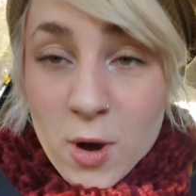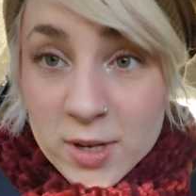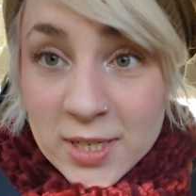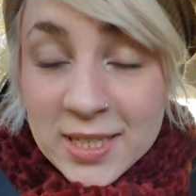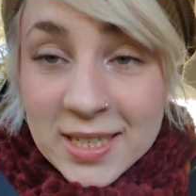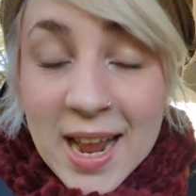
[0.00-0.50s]

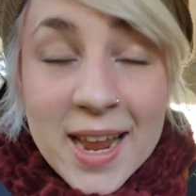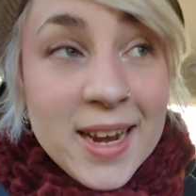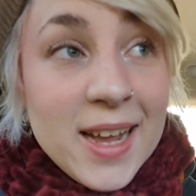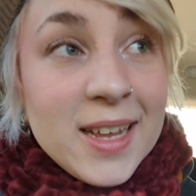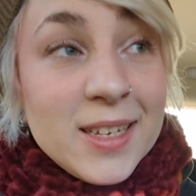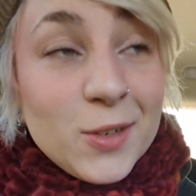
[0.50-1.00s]
Conny's
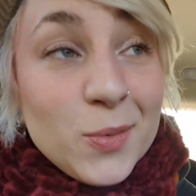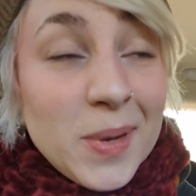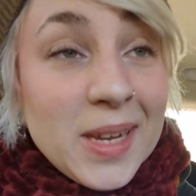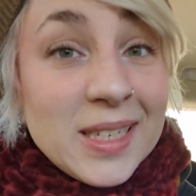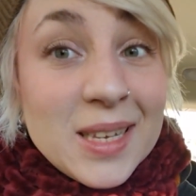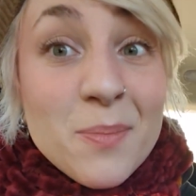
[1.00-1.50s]
Diner ist
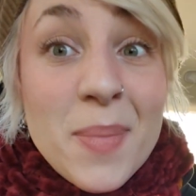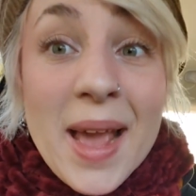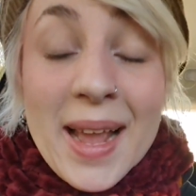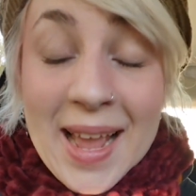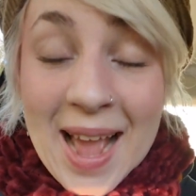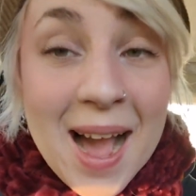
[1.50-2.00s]
übrigens in
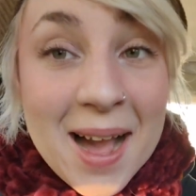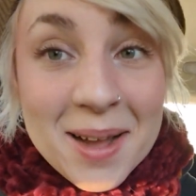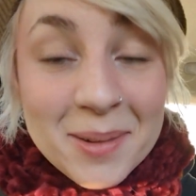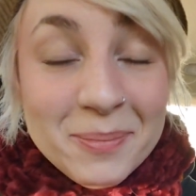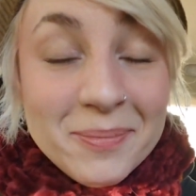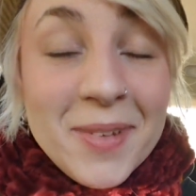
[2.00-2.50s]

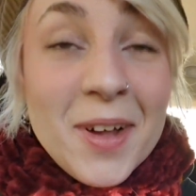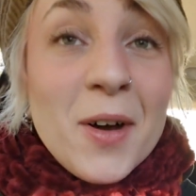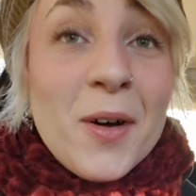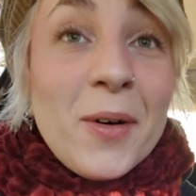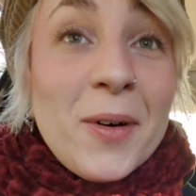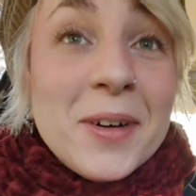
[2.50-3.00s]
Bergkam.
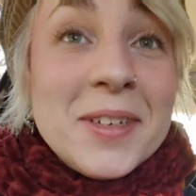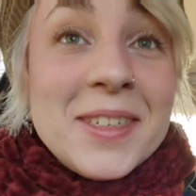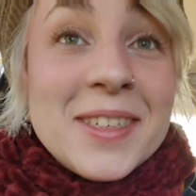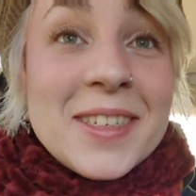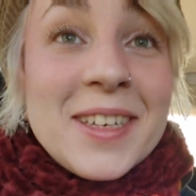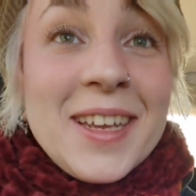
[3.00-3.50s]

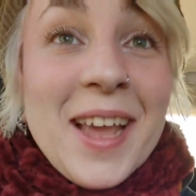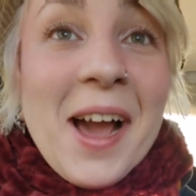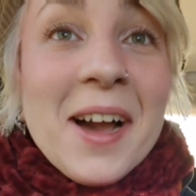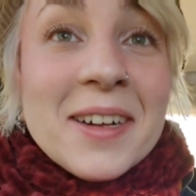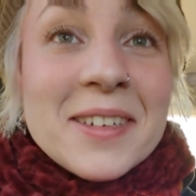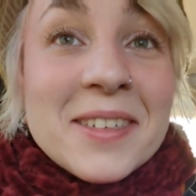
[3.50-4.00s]
Und
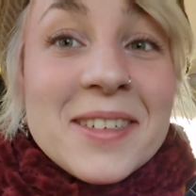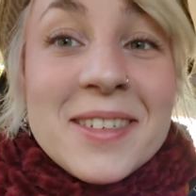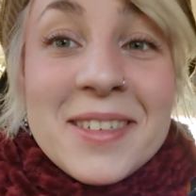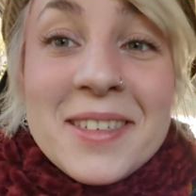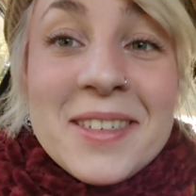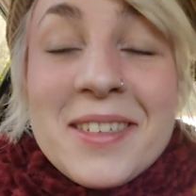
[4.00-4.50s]
ja,
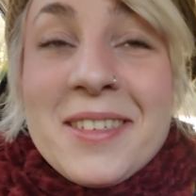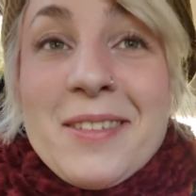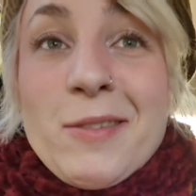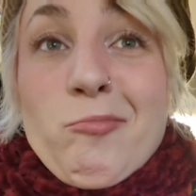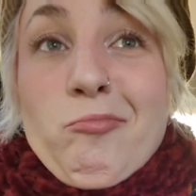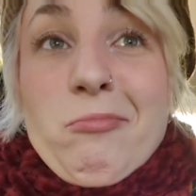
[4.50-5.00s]

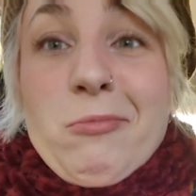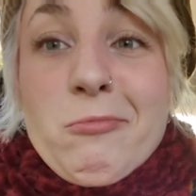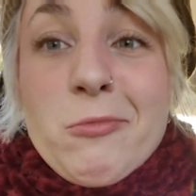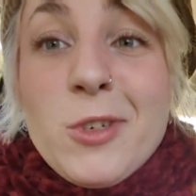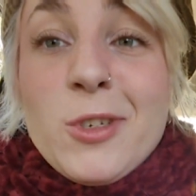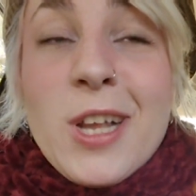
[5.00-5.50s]

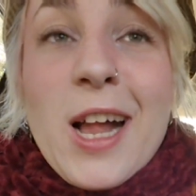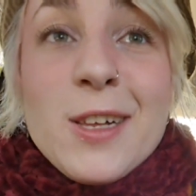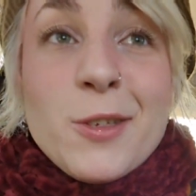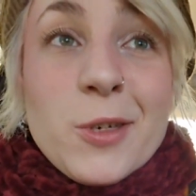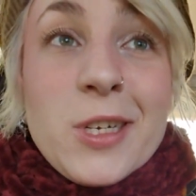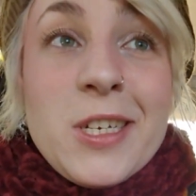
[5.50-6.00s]
ist
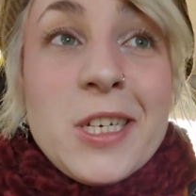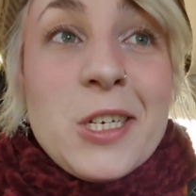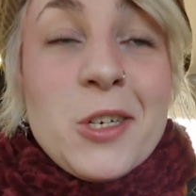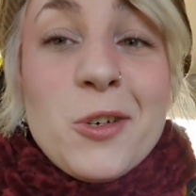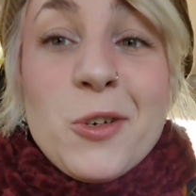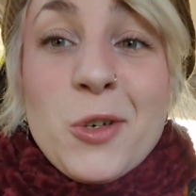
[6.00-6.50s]
halt so
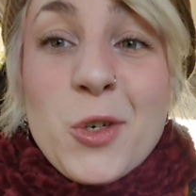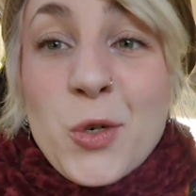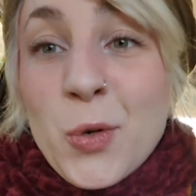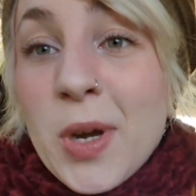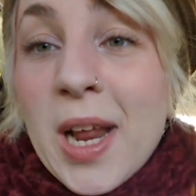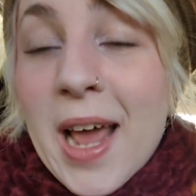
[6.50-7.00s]
richtig
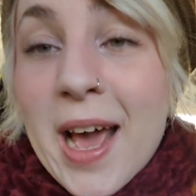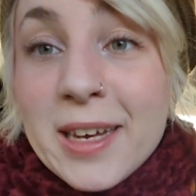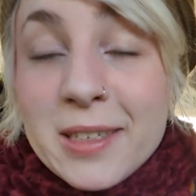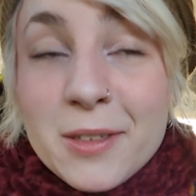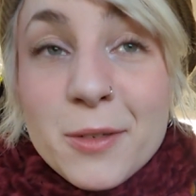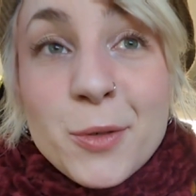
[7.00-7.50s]
schöner
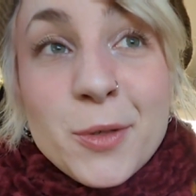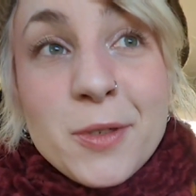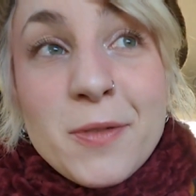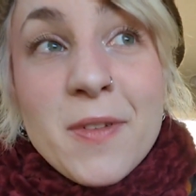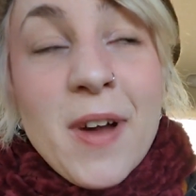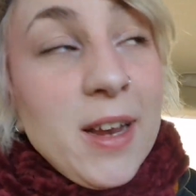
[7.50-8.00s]
Laden
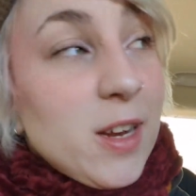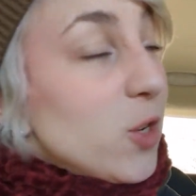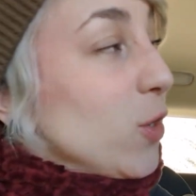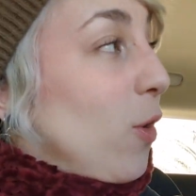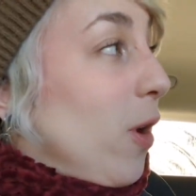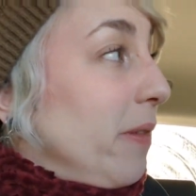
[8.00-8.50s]
und wir waren da
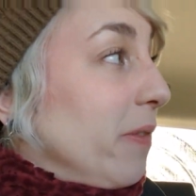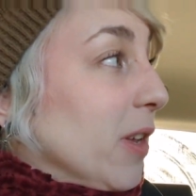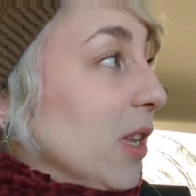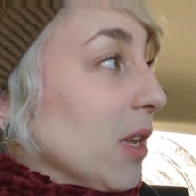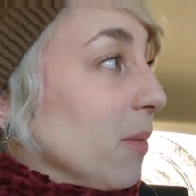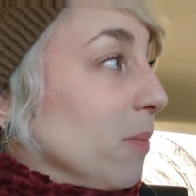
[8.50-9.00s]
schon häufig,